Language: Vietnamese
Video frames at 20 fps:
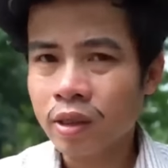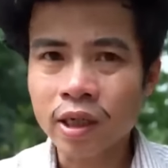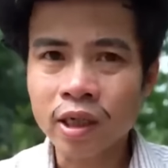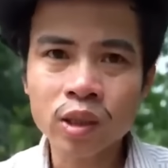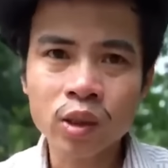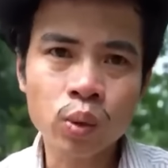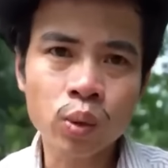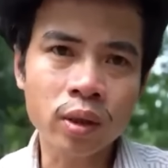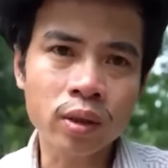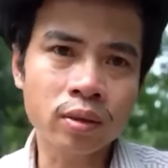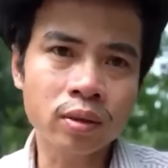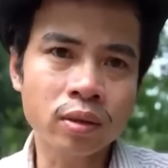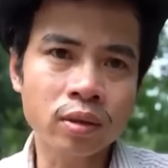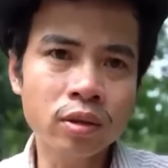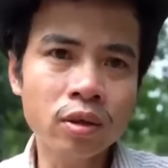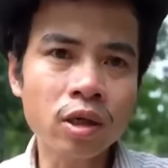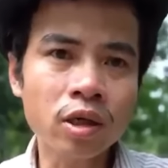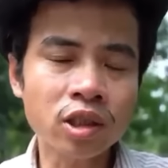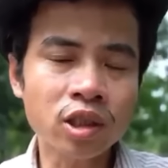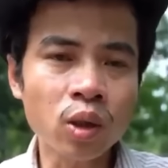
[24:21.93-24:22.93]
Cái
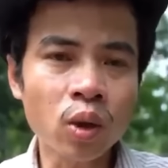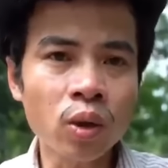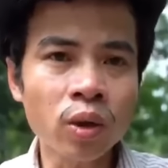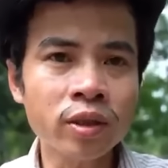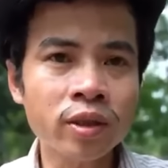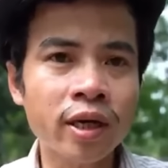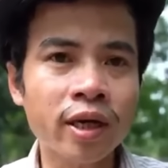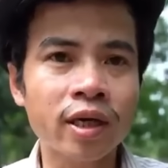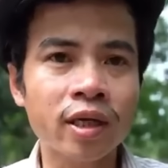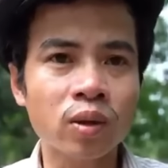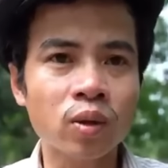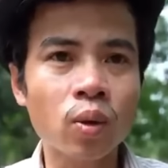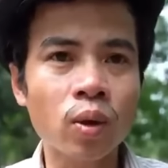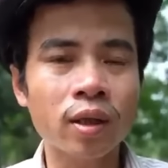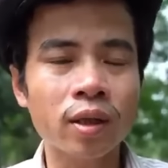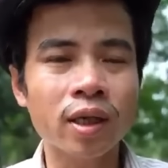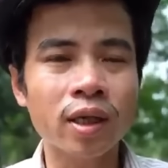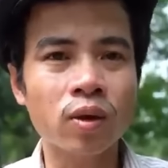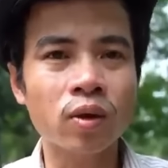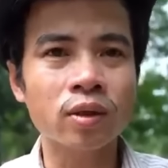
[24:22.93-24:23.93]
chuyện nước sôi để
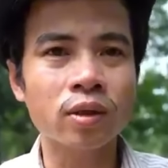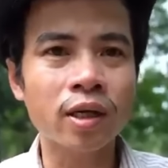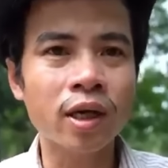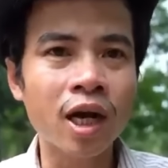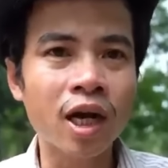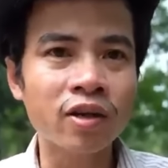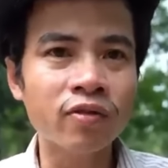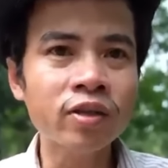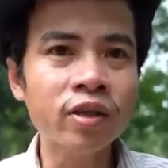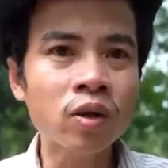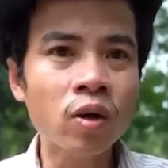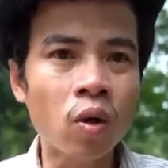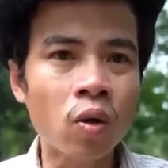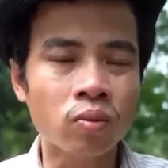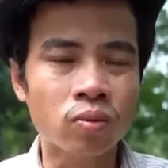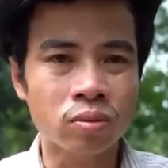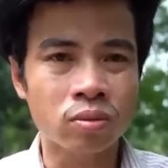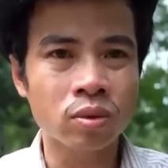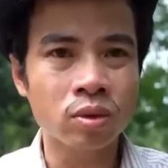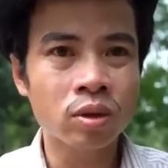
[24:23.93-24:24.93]
nguội lại còn ngại với
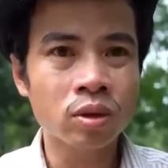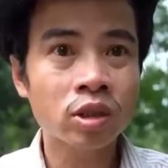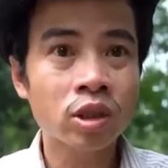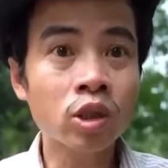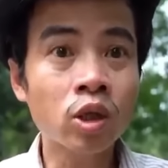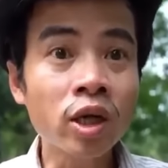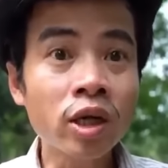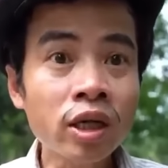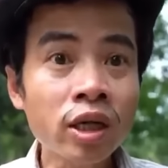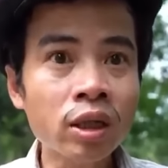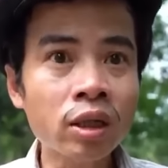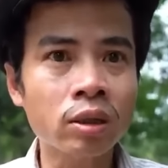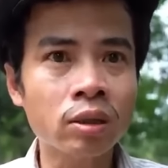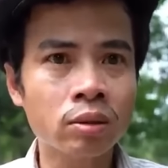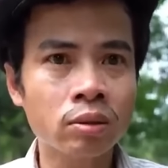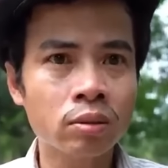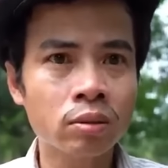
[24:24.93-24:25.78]
ngùng Nói đi